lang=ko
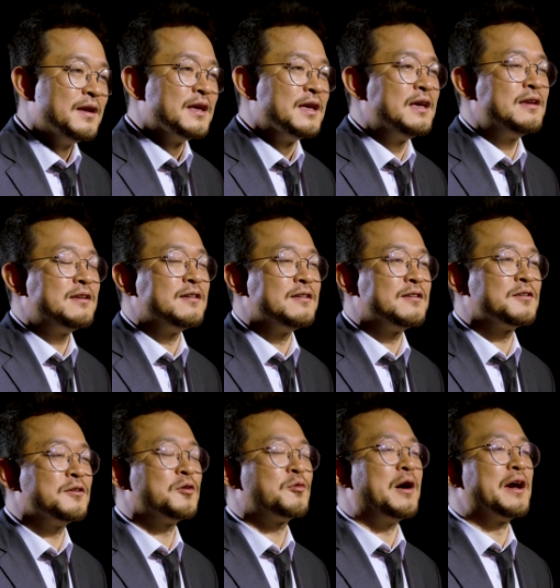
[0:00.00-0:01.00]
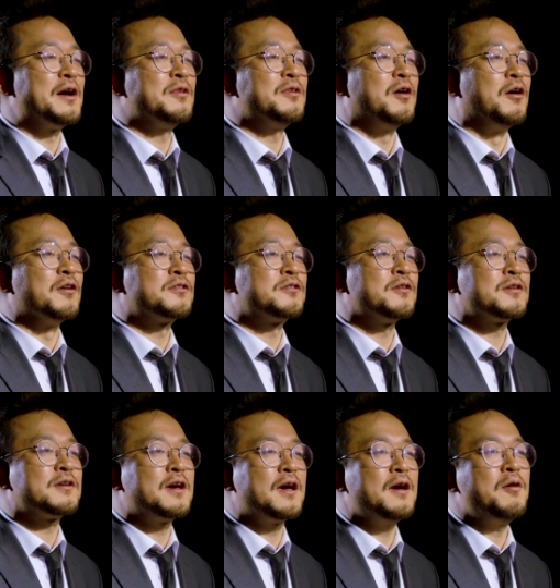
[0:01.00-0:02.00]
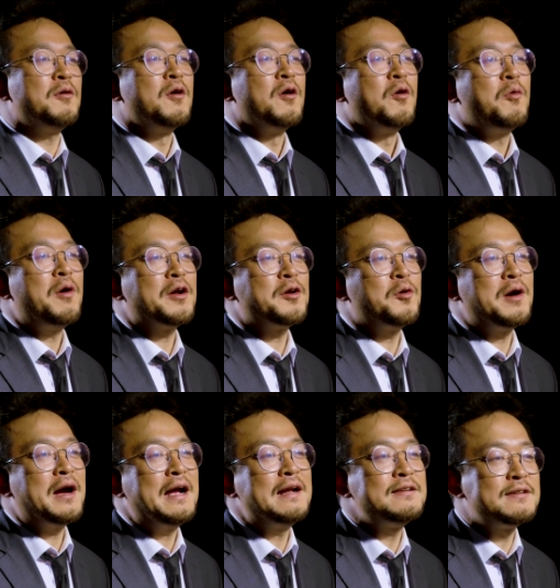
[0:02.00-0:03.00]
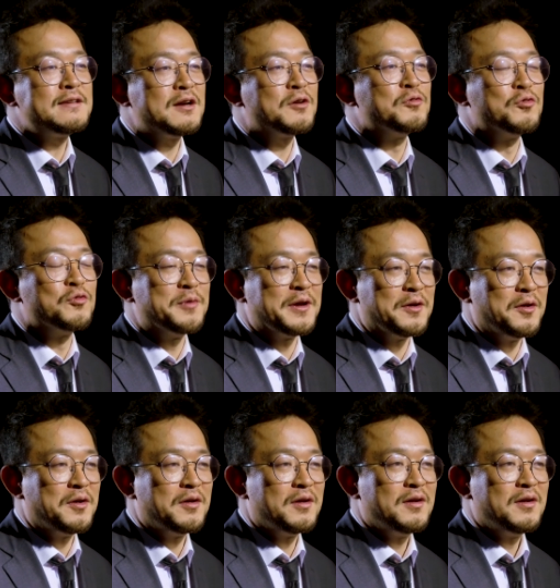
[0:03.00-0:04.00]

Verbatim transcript: 이 지식을 과연 어떻게 활용할지가 궁금해요.